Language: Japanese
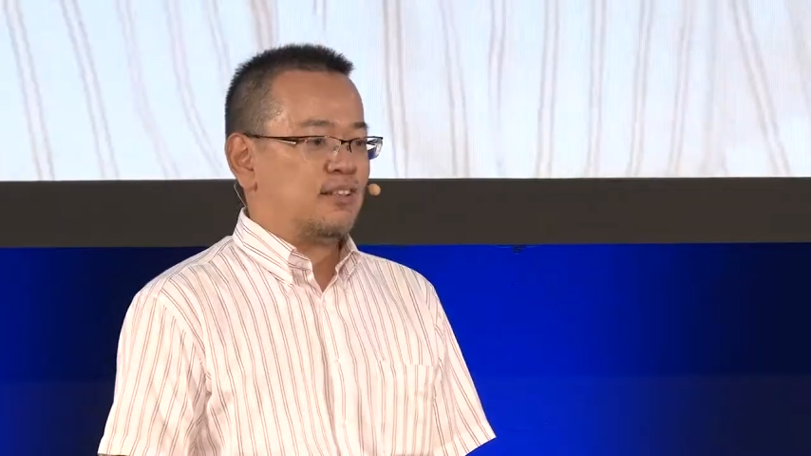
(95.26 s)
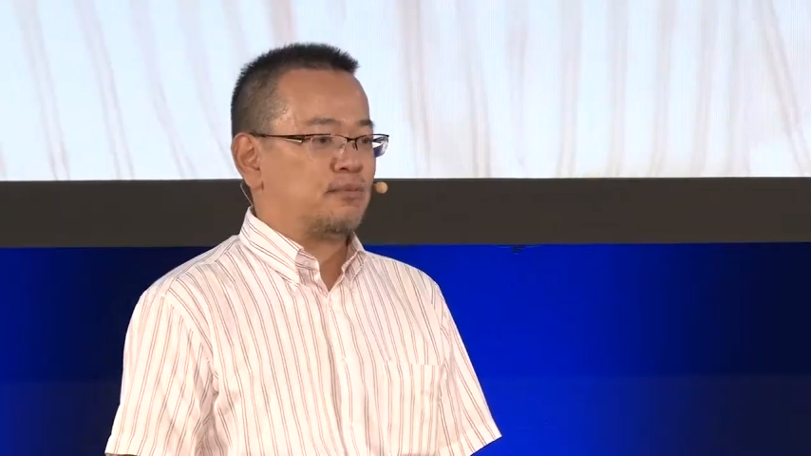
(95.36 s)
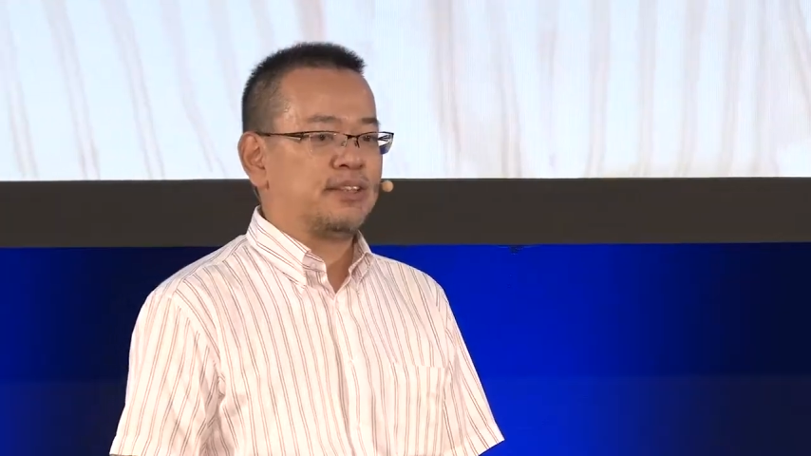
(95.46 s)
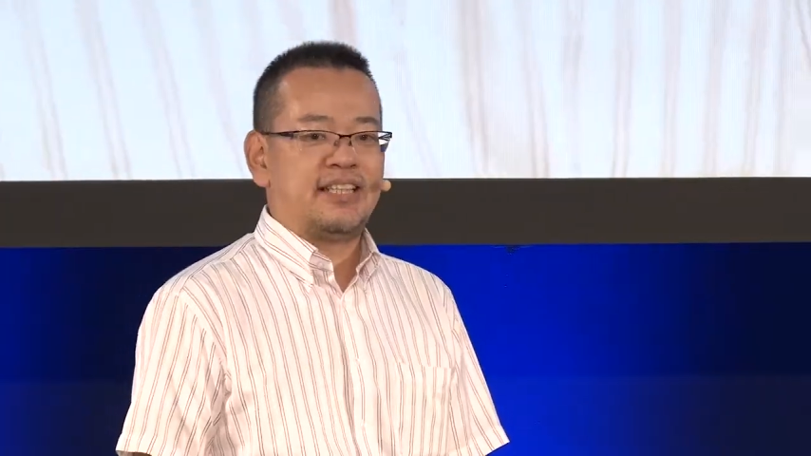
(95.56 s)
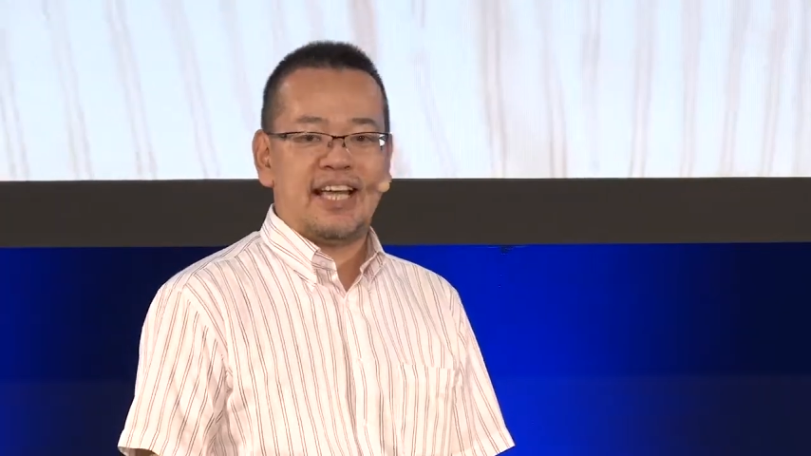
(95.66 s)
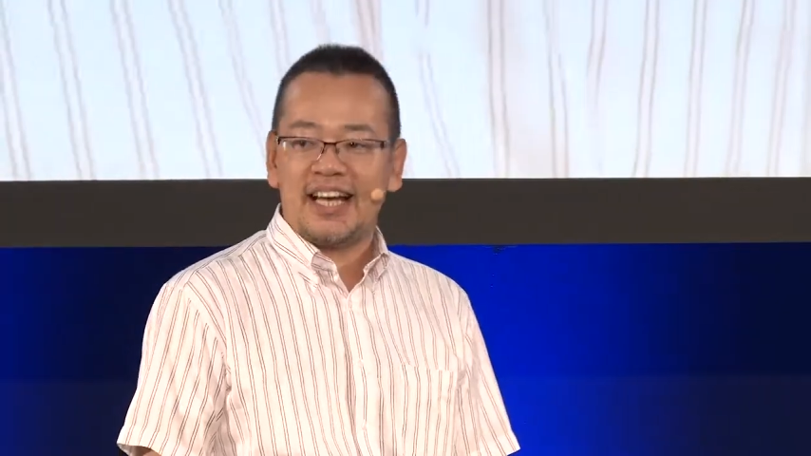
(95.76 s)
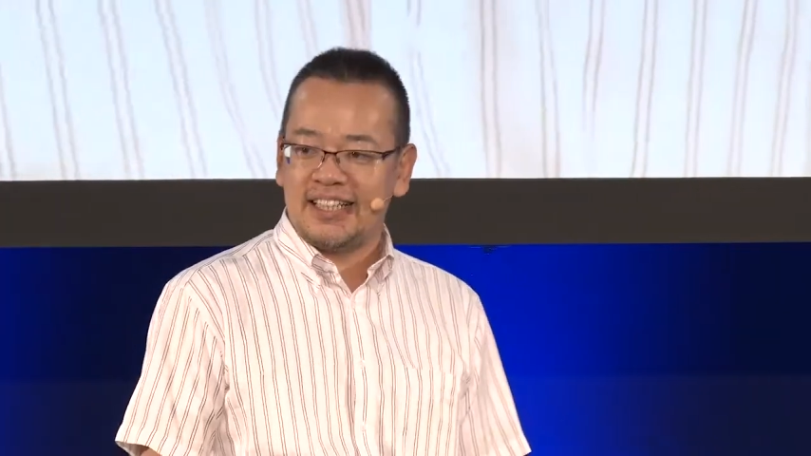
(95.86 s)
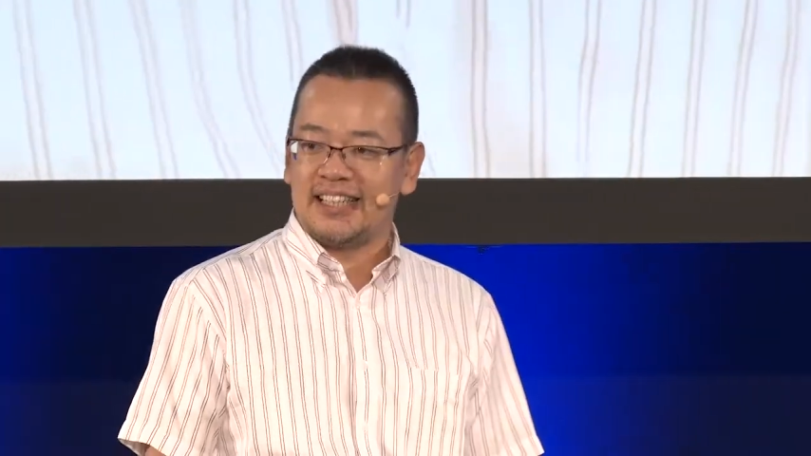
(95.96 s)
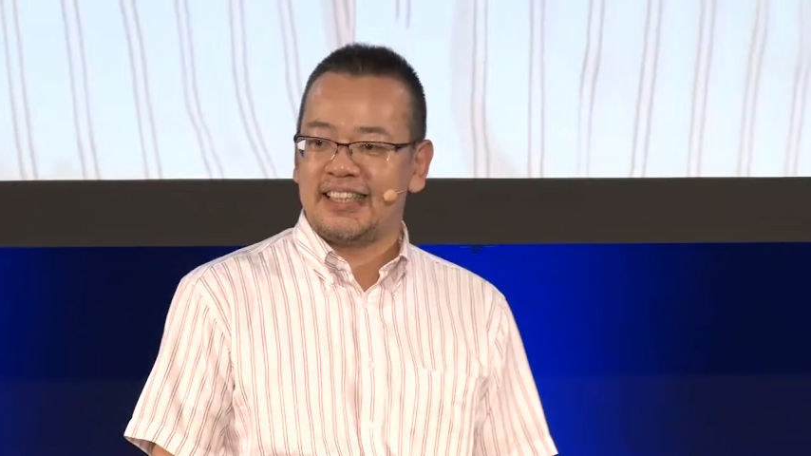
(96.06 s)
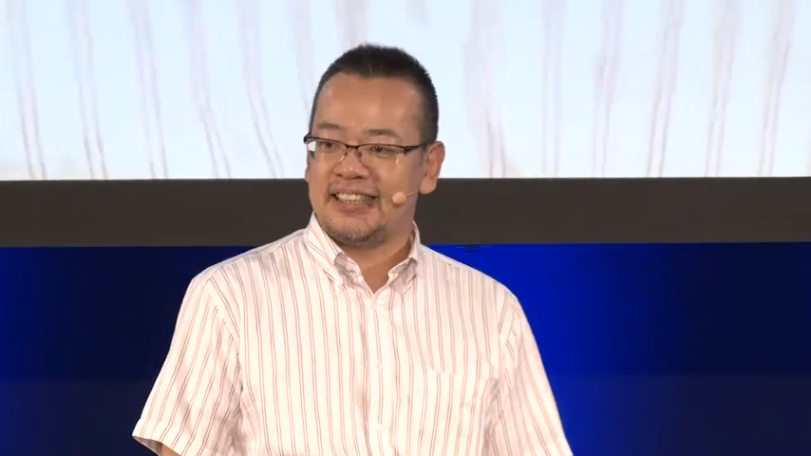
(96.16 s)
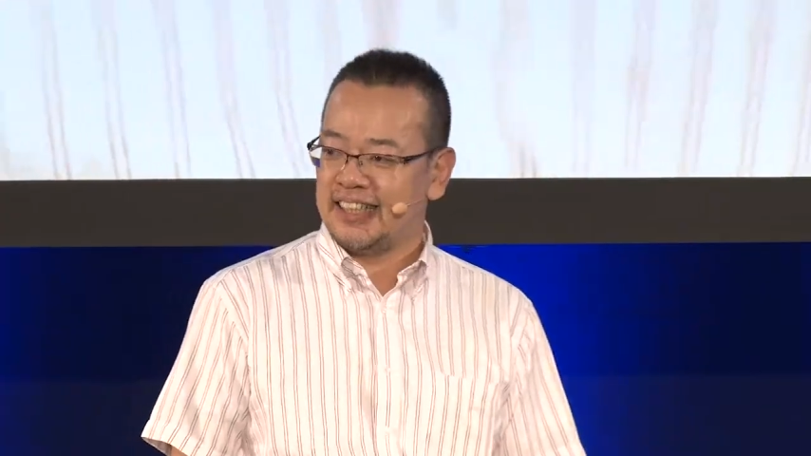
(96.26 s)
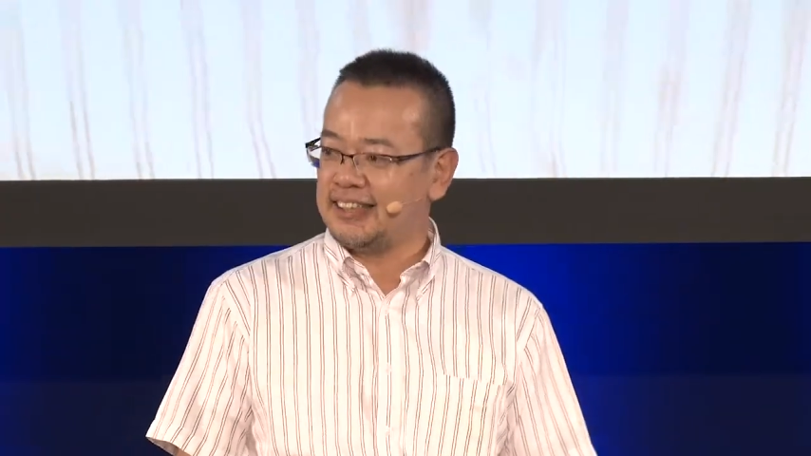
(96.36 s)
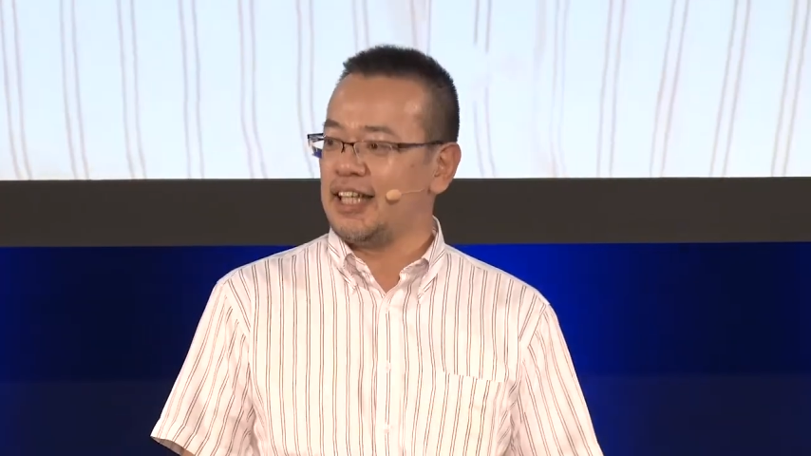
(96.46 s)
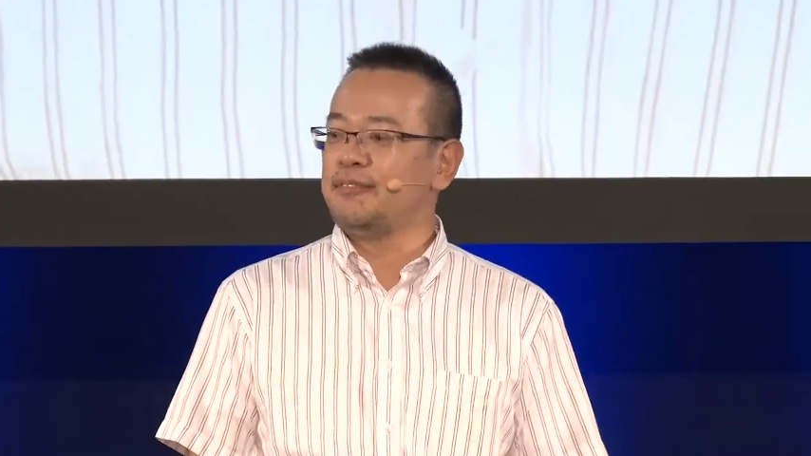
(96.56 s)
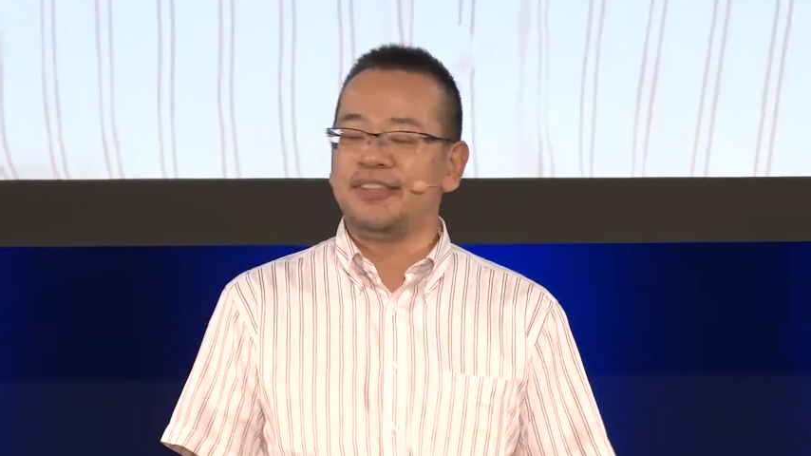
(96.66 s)
もう出会いなんて
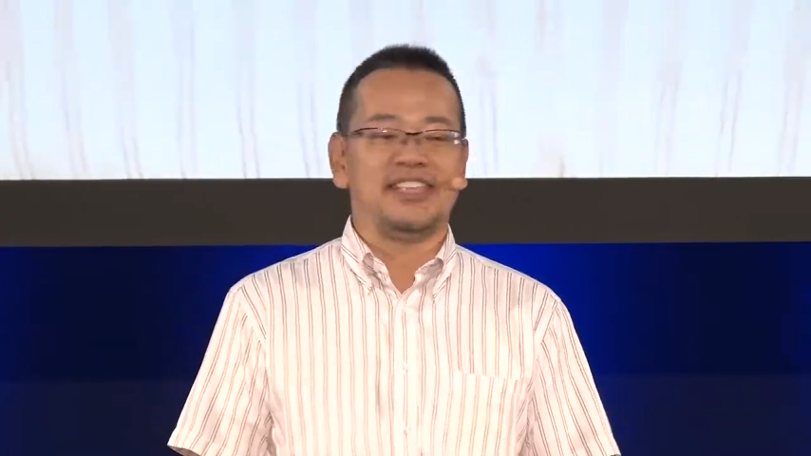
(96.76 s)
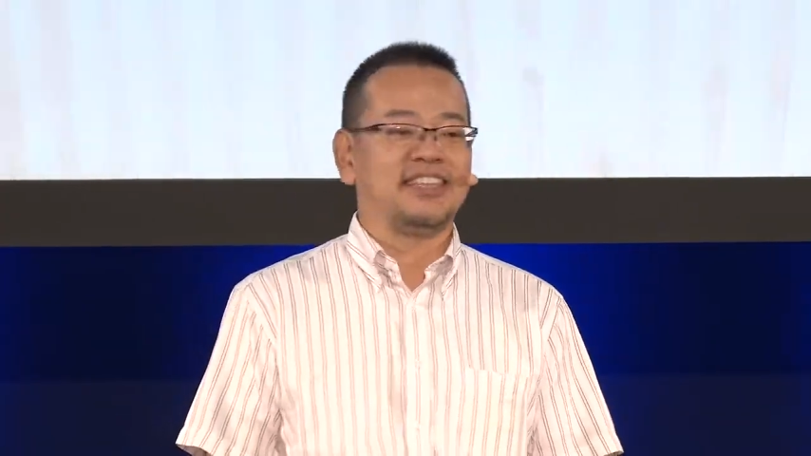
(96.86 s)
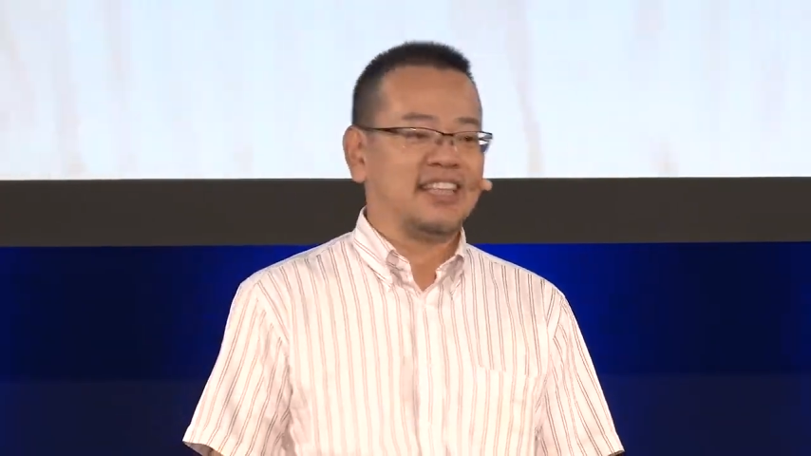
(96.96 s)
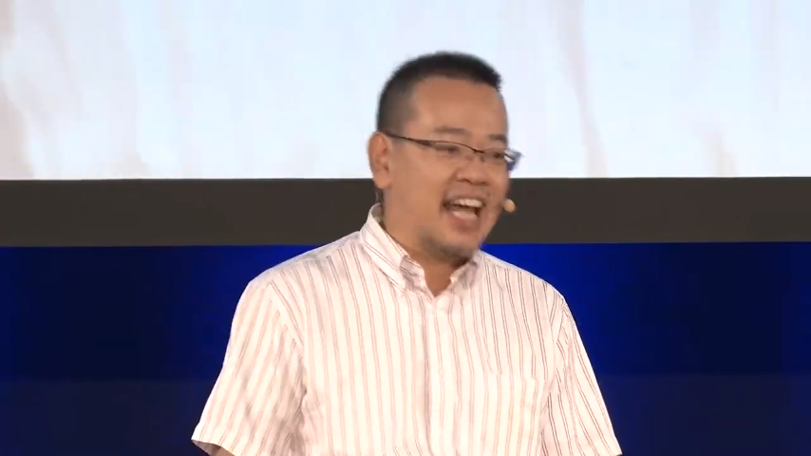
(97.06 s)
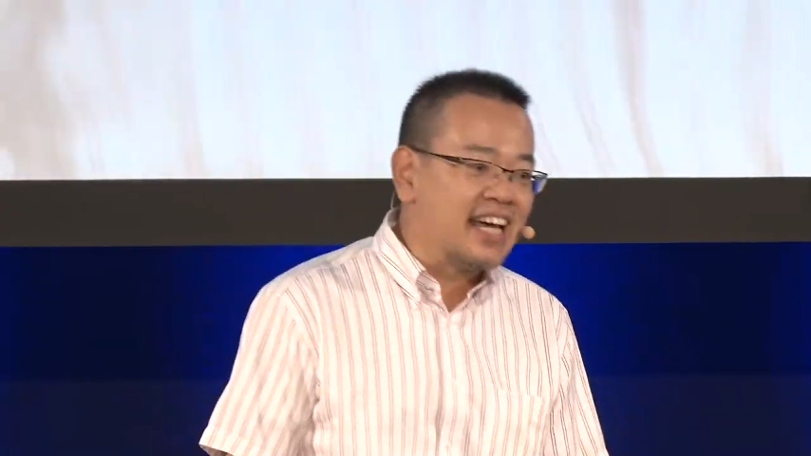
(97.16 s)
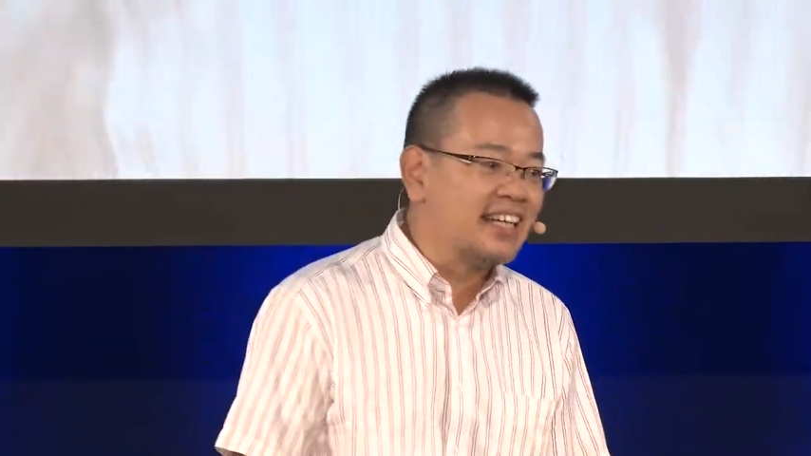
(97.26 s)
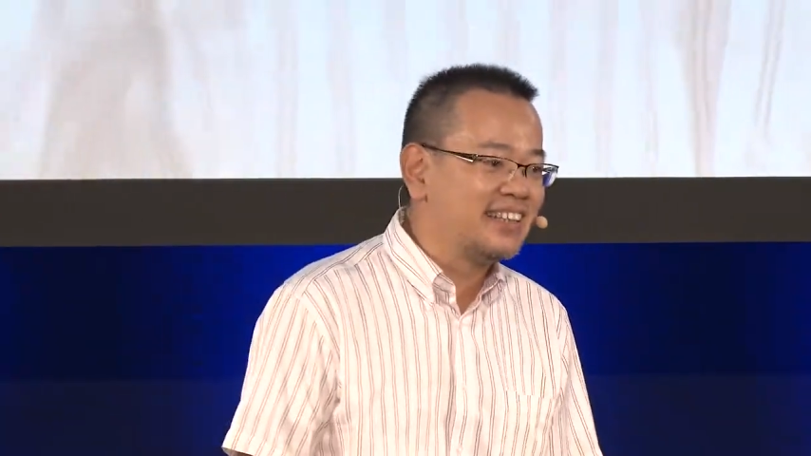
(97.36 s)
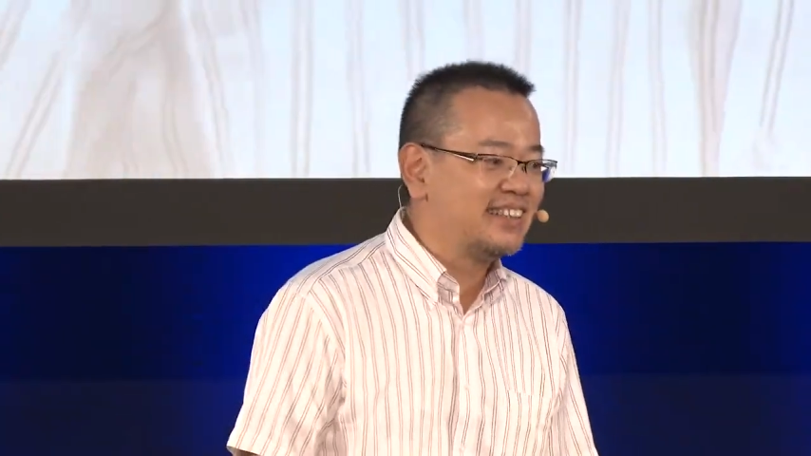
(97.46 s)
絶対無理ですね